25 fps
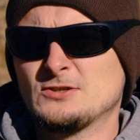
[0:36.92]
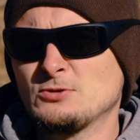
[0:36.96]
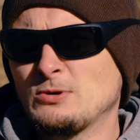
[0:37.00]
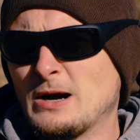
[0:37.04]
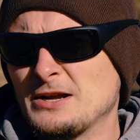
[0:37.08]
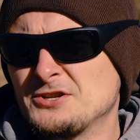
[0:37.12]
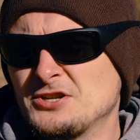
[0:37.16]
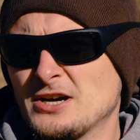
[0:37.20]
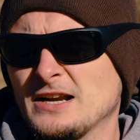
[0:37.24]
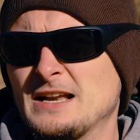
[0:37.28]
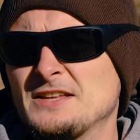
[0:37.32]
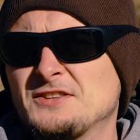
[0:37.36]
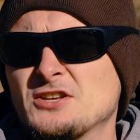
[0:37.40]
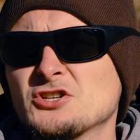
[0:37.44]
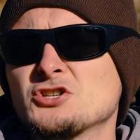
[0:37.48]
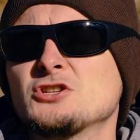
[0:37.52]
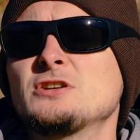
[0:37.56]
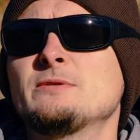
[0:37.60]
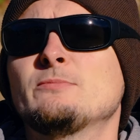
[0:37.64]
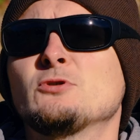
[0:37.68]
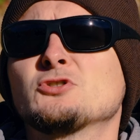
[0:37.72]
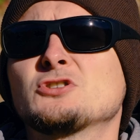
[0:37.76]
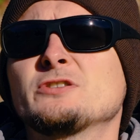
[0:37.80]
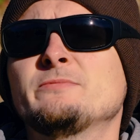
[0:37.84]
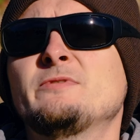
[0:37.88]
Słuchajcie, ale też
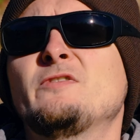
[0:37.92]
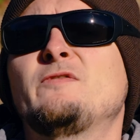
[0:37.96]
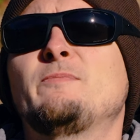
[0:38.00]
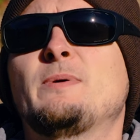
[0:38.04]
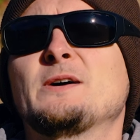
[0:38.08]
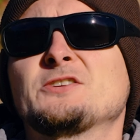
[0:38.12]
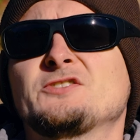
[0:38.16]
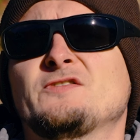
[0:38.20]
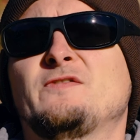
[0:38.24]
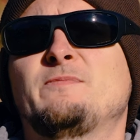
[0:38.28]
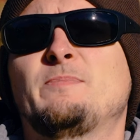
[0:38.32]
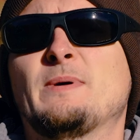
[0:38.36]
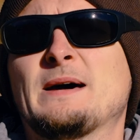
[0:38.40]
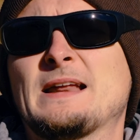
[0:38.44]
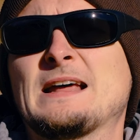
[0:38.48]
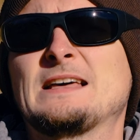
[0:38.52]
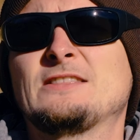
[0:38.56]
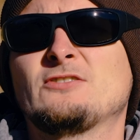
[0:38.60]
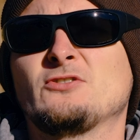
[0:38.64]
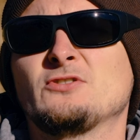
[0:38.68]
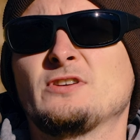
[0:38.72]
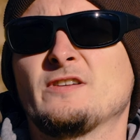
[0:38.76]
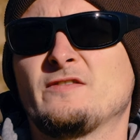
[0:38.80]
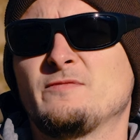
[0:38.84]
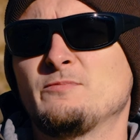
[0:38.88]
nie możemy wpaść w
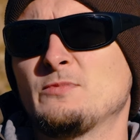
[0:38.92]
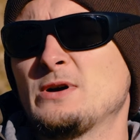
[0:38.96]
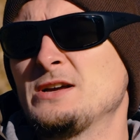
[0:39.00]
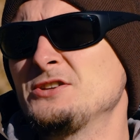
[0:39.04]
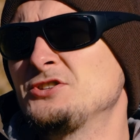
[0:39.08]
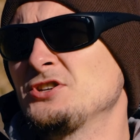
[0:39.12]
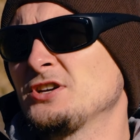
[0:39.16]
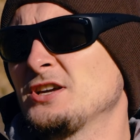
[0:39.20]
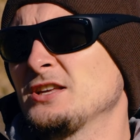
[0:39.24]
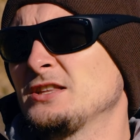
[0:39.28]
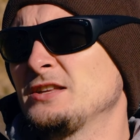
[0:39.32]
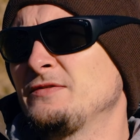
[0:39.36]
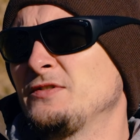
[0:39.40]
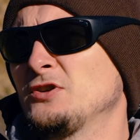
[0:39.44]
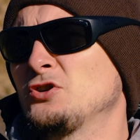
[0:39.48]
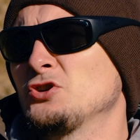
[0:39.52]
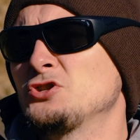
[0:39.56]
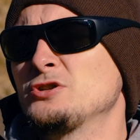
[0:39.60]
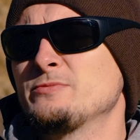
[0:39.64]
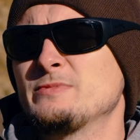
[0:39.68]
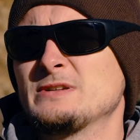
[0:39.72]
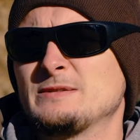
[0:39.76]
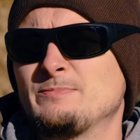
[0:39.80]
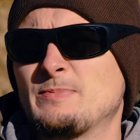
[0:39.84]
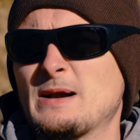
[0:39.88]
paranoję. W momencie, kiedy
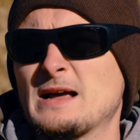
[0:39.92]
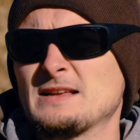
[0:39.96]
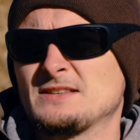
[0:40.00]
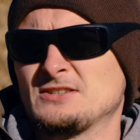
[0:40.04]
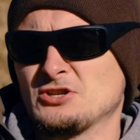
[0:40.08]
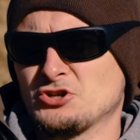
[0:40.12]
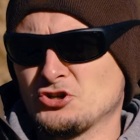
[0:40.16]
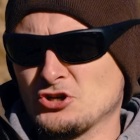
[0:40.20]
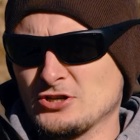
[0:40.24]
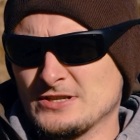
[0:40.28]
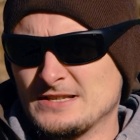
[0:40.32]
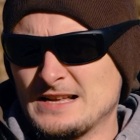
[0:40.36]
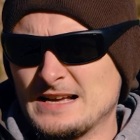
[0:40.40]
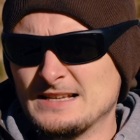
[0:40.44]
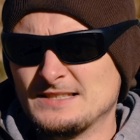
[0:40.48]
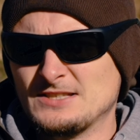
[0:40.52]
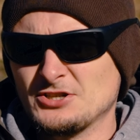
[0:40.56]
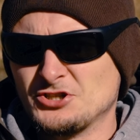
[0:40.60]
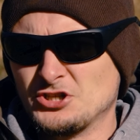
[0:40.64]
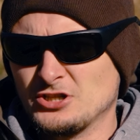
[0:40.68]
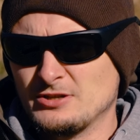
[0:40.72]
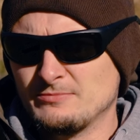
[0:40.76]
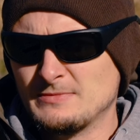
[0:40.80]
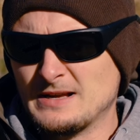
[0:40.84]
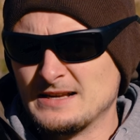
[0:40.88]
wychodzimy z pracy,
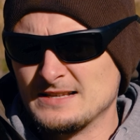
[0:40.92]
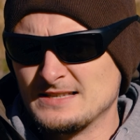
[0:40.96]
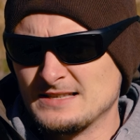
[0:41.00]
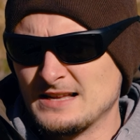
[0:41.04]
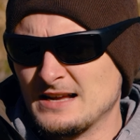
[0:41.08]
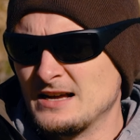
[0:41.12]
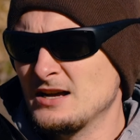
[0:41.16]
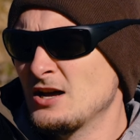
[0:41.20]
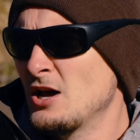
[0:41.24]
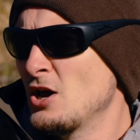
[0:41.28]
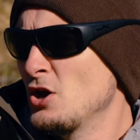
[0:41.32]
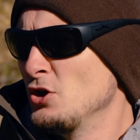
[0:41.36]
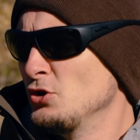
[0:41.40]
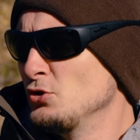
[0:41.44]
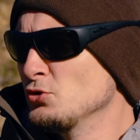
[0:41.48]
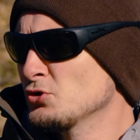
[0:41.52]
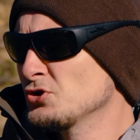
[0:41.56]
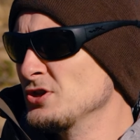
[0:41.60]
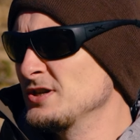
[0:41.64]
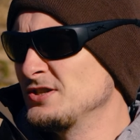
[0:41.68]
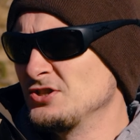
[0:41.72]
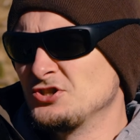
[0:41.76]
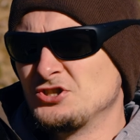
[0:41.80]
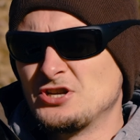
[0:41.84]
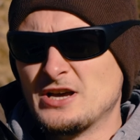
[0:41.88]
16-17,
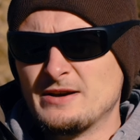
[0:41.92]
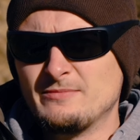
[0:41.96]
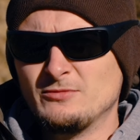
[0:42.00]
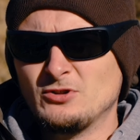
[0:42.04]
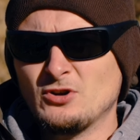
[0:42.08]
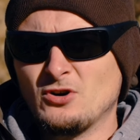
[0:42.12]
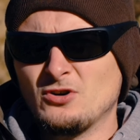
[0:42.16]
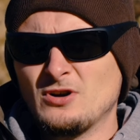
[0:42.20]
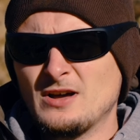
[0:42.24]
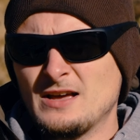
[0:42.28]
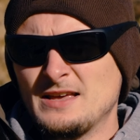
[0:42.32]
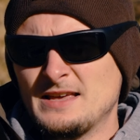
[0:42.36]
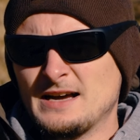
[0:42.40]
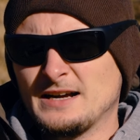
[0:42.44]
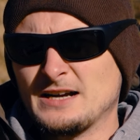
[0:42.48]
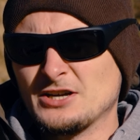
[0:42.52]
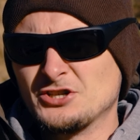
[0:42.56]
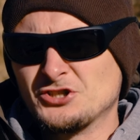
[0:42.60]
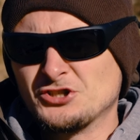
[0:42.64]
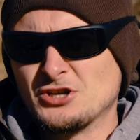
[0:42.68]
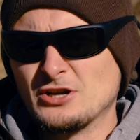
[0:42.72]
już jest ciemno, jakaś